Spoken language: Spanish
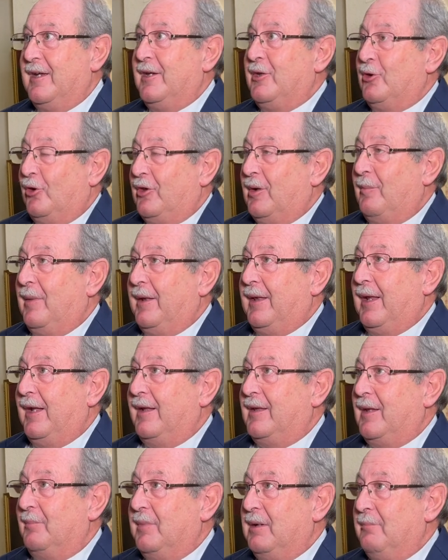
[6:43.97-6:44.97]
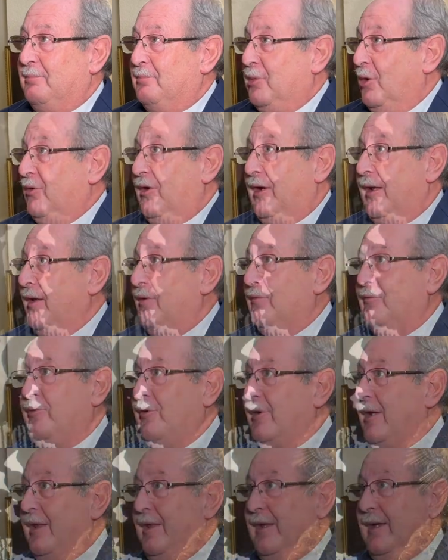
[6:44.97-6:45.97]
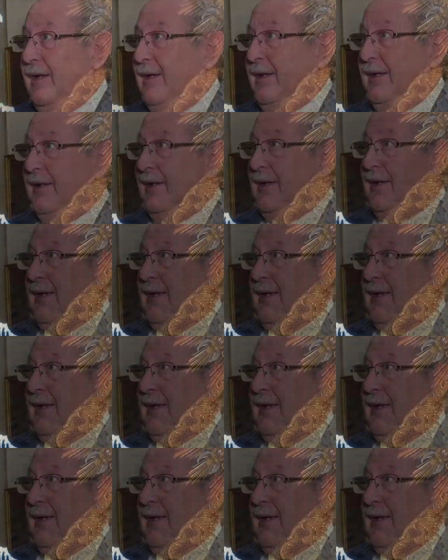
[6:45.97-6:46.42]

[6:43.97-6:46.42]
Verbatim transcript: y otras hermanas también, pues se quedaron fuera de,